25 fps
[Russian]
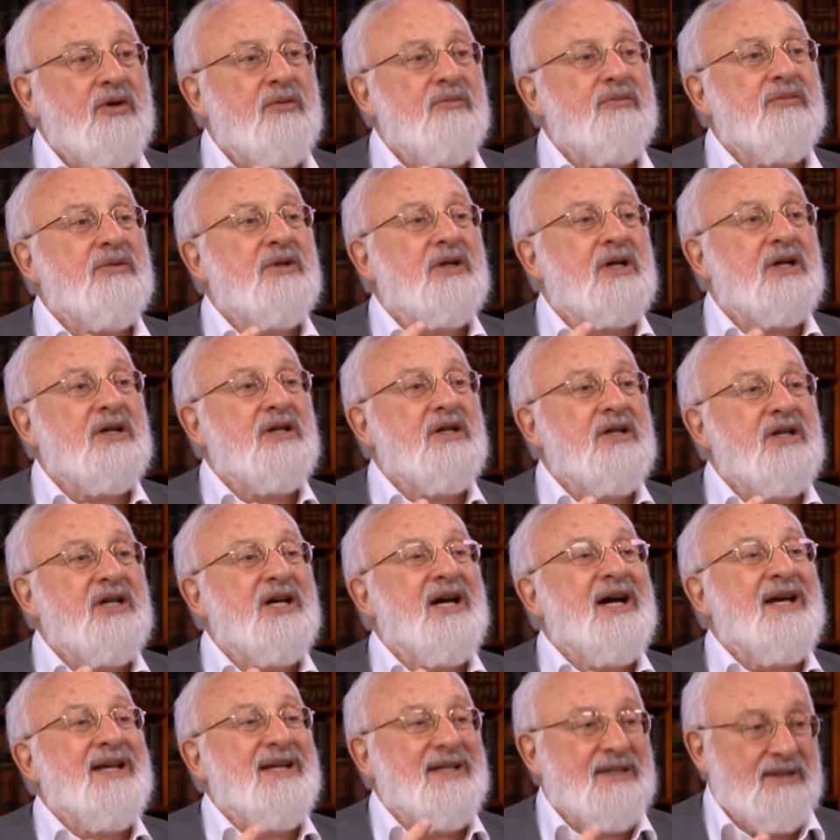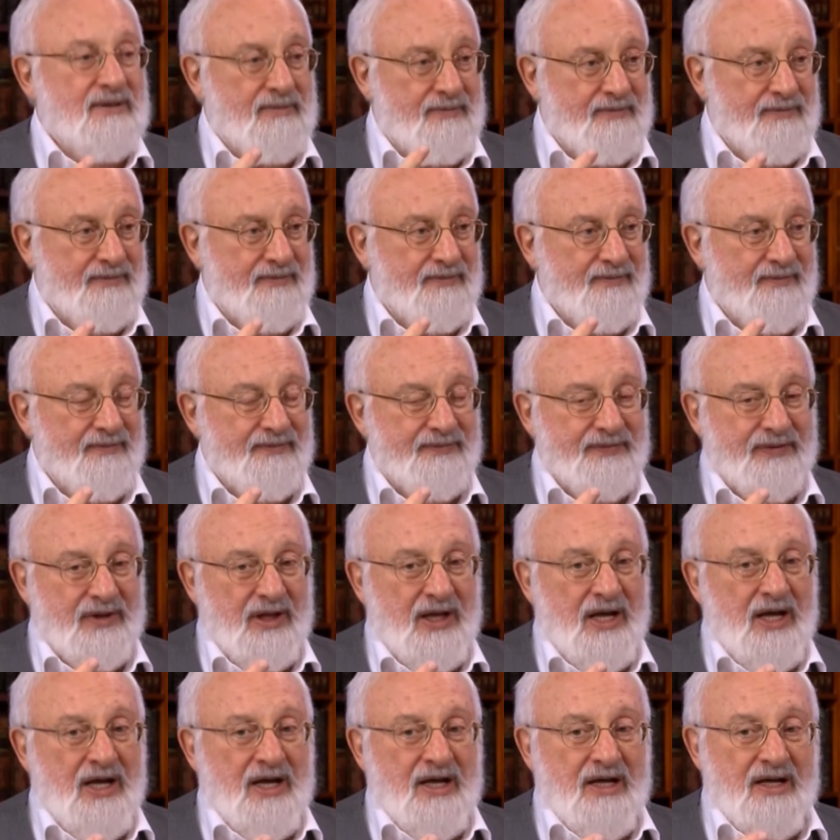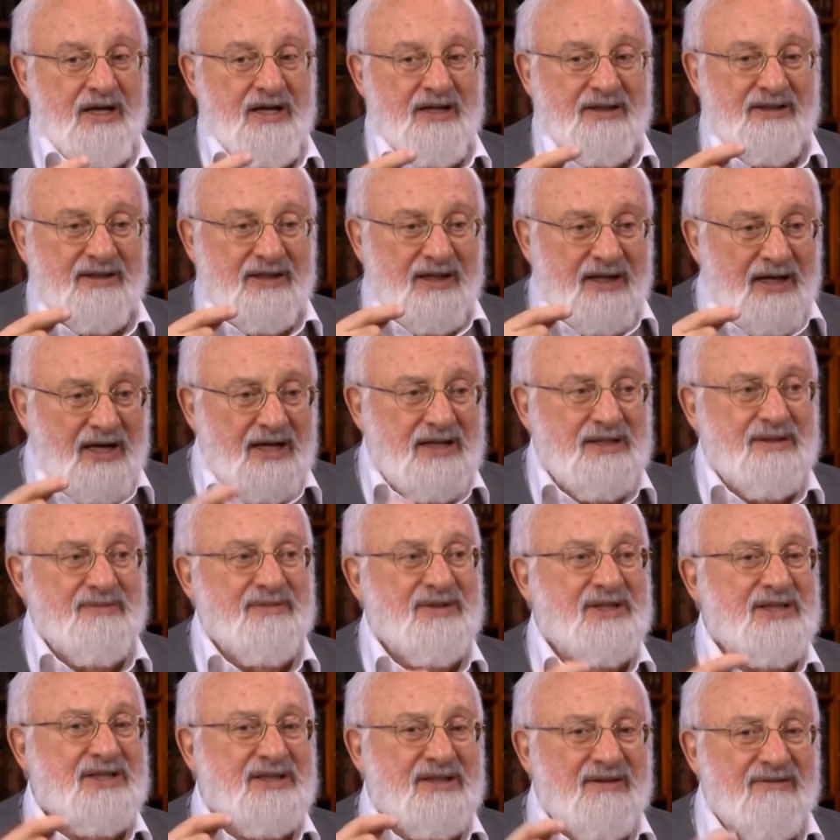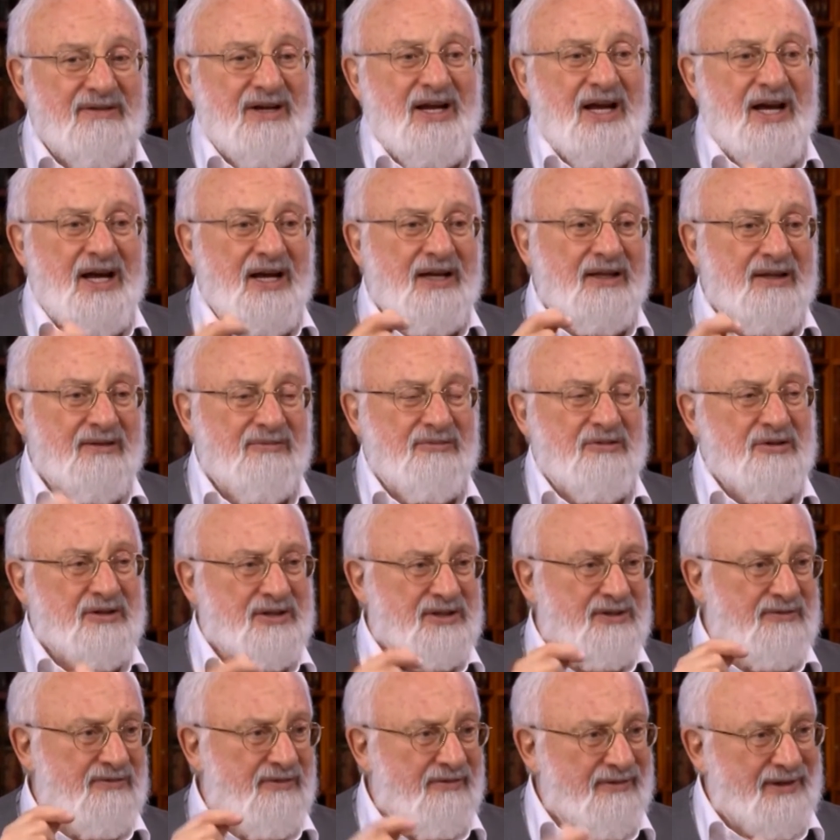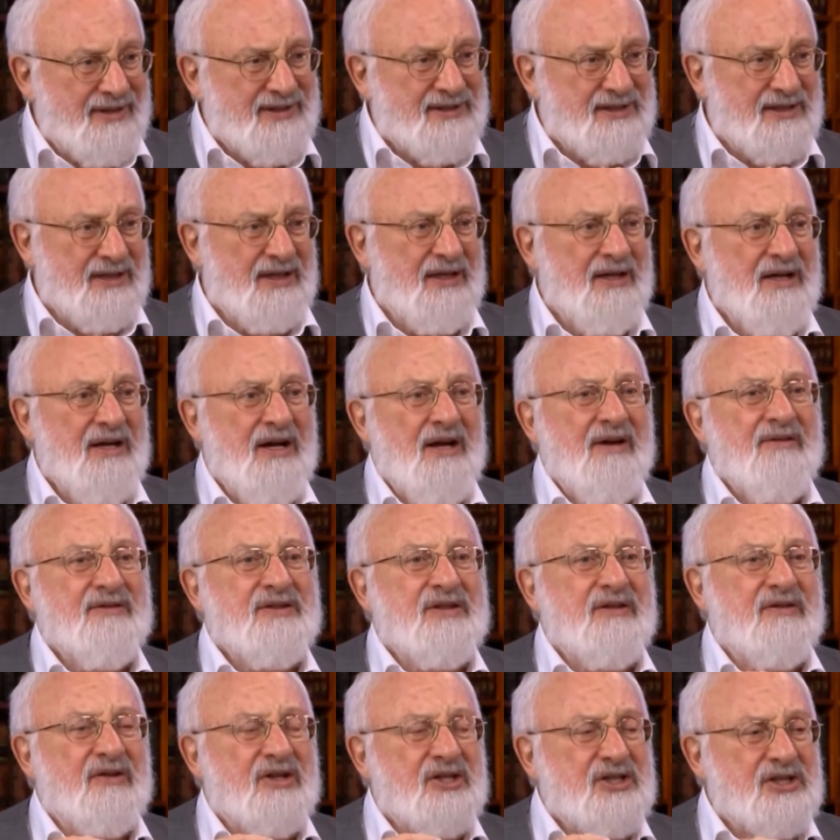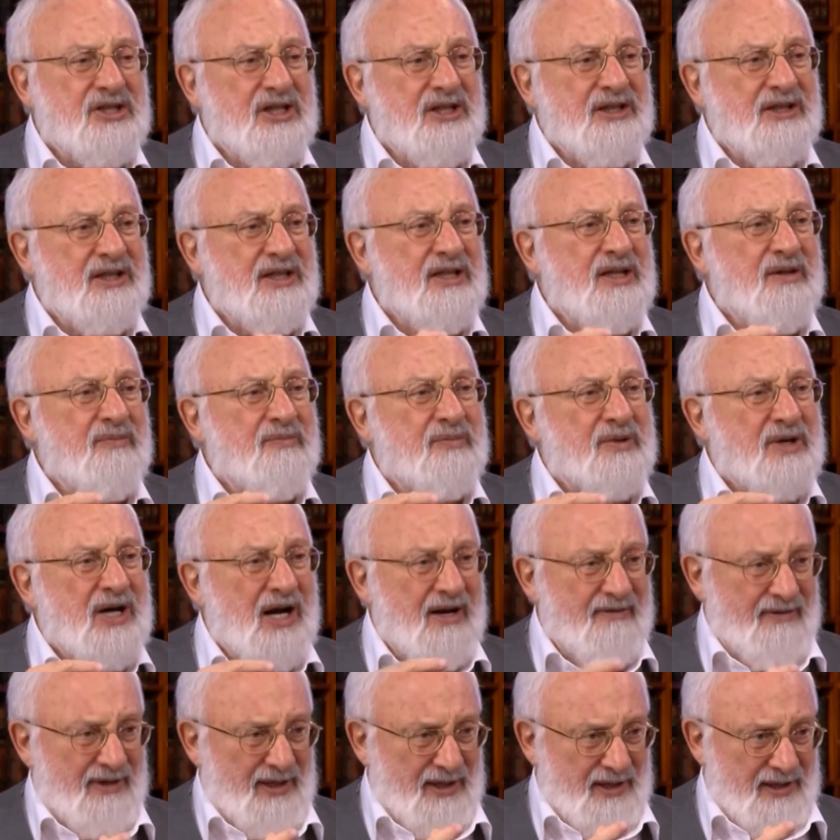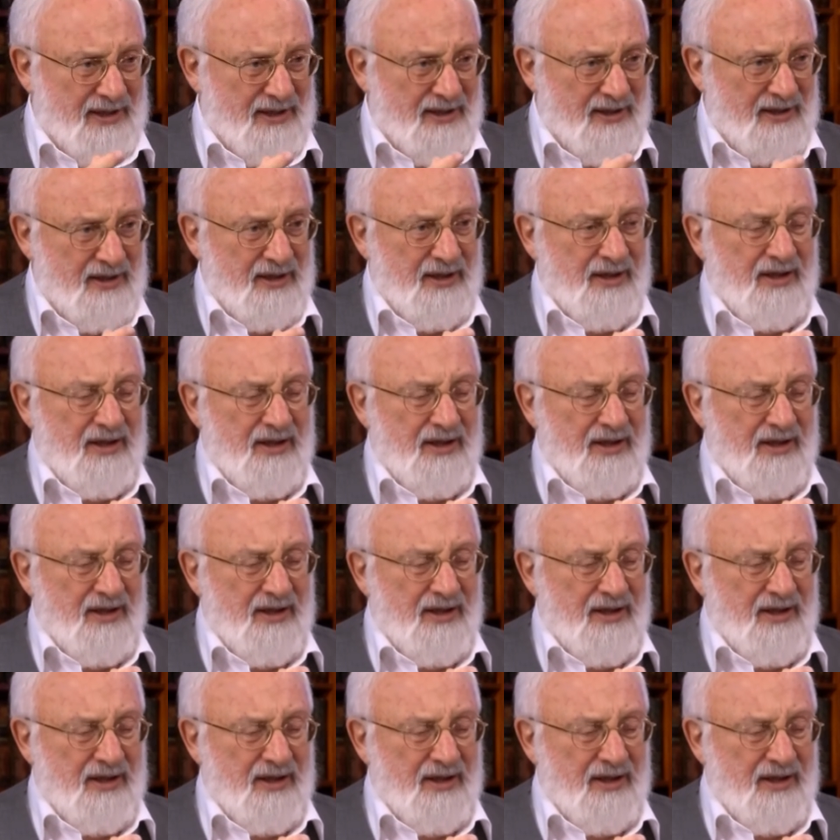нем эгоизм. Да. И этот эгоизм заставляет его развиваться совершенно неправильно,